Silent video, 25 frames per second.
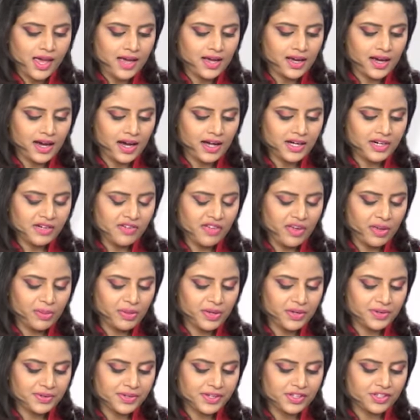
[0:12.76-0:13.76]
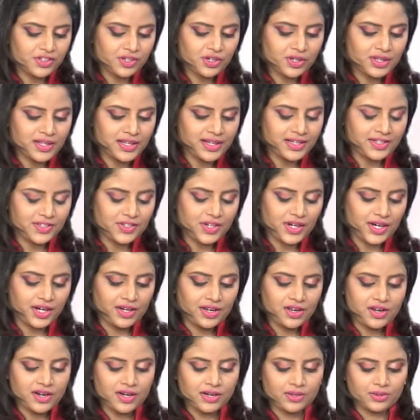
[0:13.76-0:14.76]
కారణం ఏమై ఉండొచ్చో
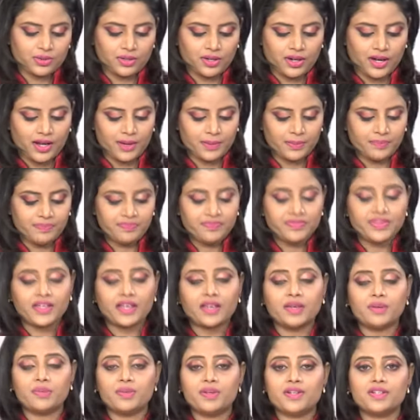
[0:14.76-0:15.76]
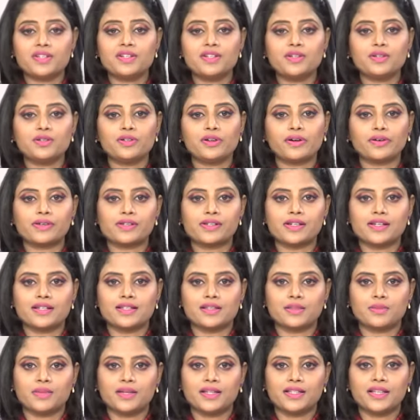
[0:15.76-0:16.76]
తెలియజేయండి అని అడుగుతున్నారు ఈ ప్రశ్నకు డాక్టర్ గారి
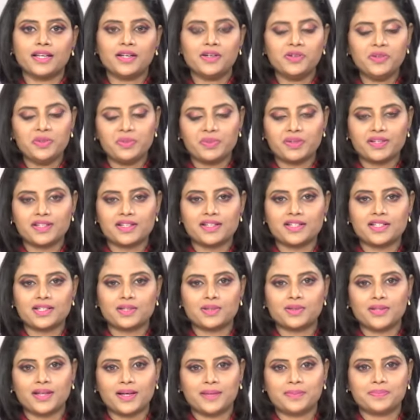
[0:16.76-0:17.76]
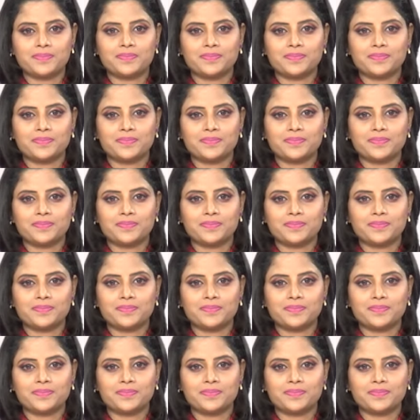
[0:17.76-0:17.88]
సమాధానం ఇప్పుడు తెలుసుకుందాం